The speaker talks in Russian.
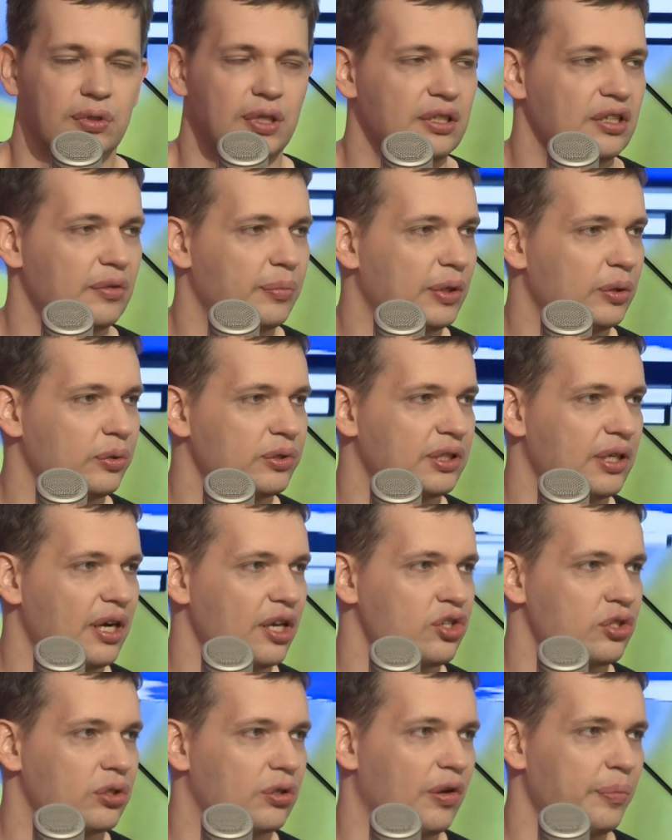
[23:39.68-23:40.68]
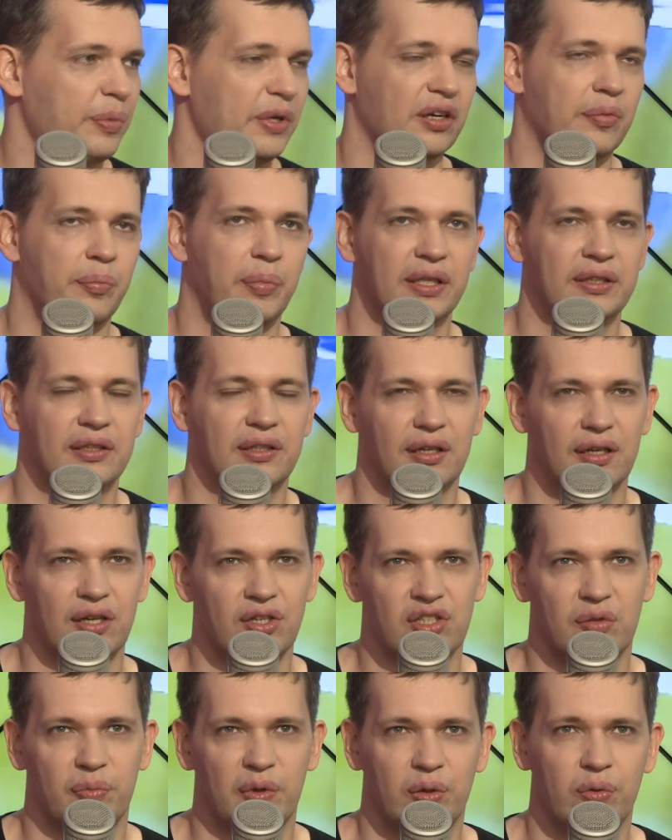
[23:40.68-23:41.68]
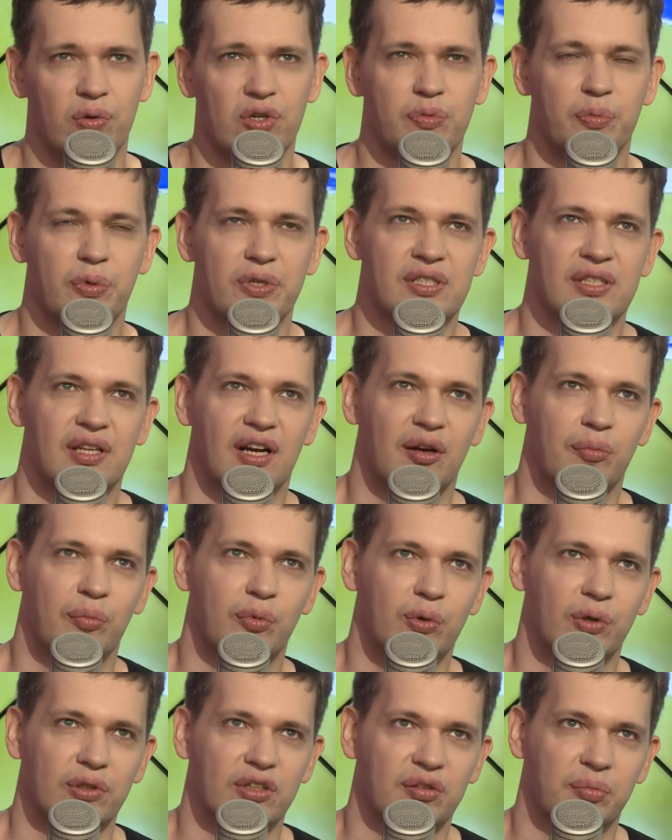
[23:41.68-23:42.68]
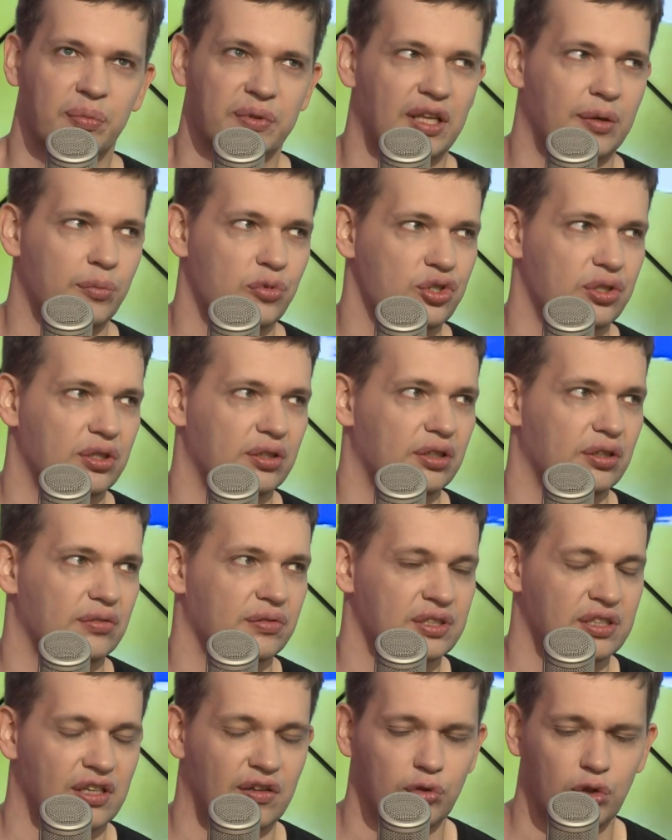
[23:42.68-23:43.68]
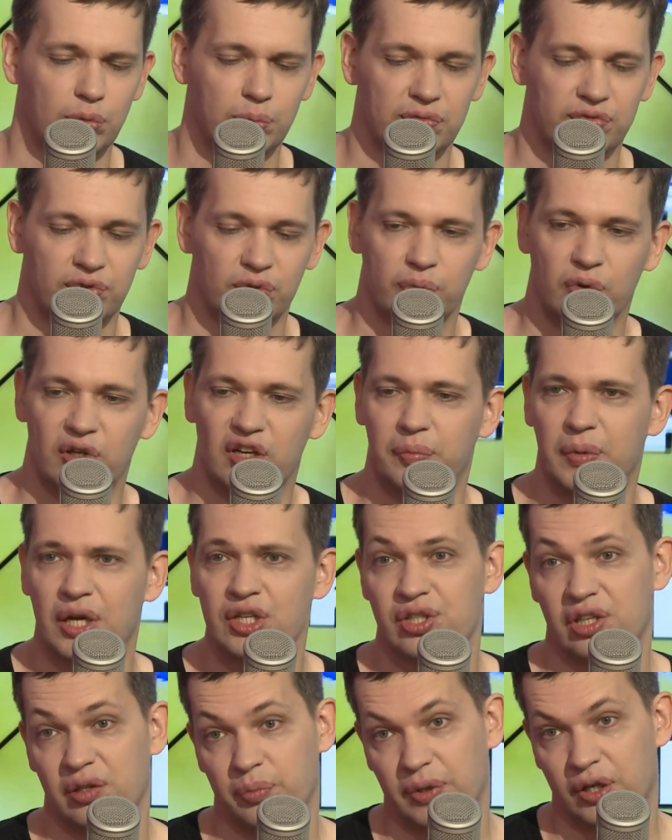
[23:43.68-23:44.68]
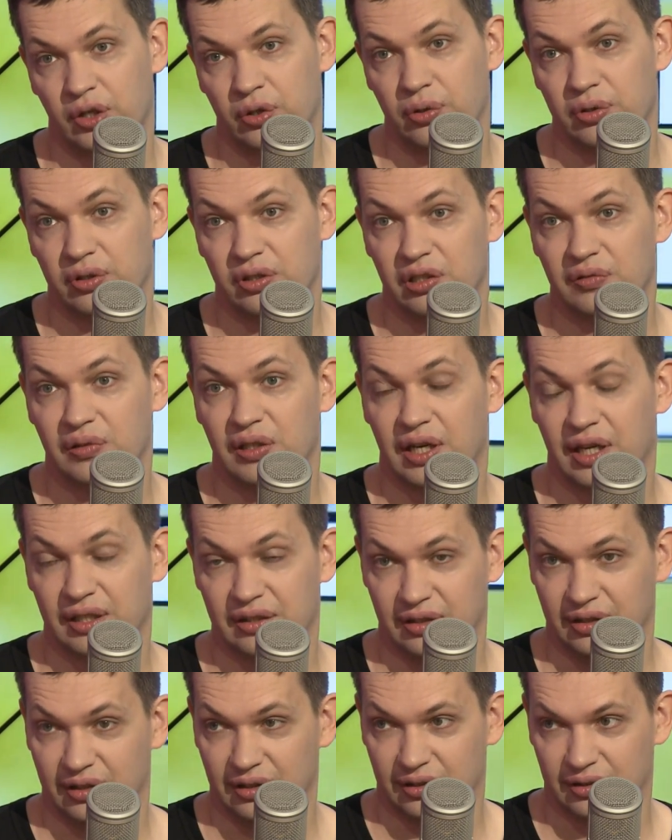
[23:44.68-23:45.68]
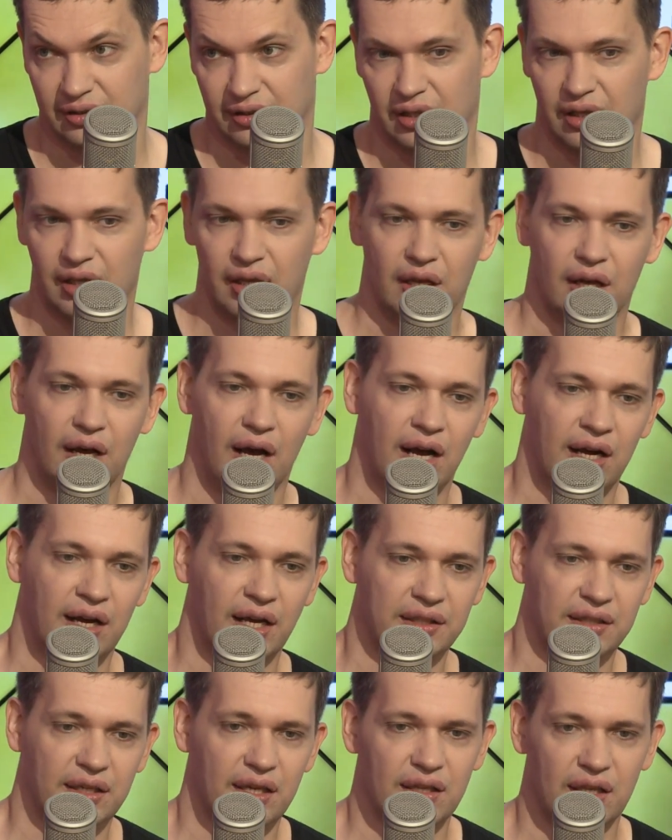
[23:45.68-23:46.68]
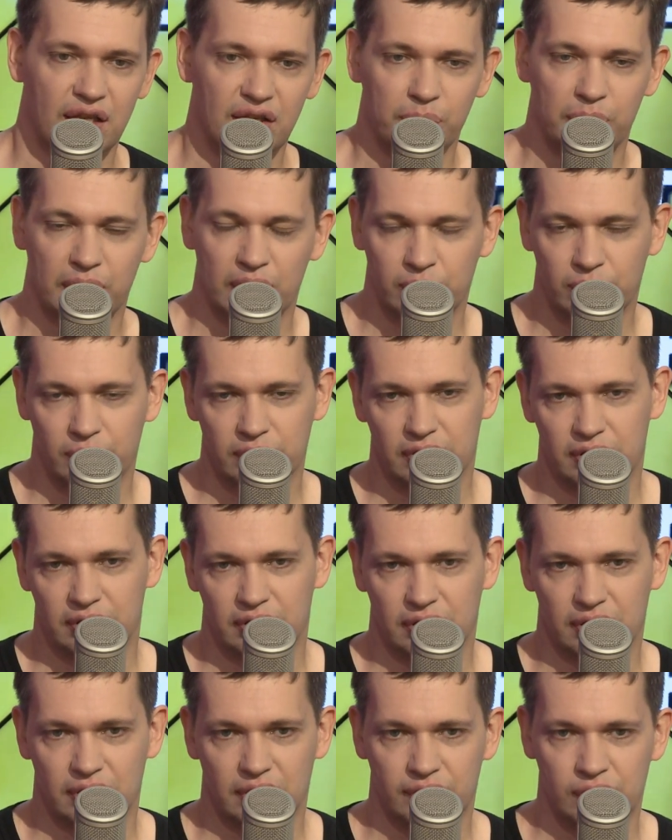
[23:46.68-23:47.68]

я тебе могу сказать, что, во-первых, под крыш, ты приходишь после работы, потому что в основном футбольные матчи, они проходят на выходных. А хоккейные, они проходят э,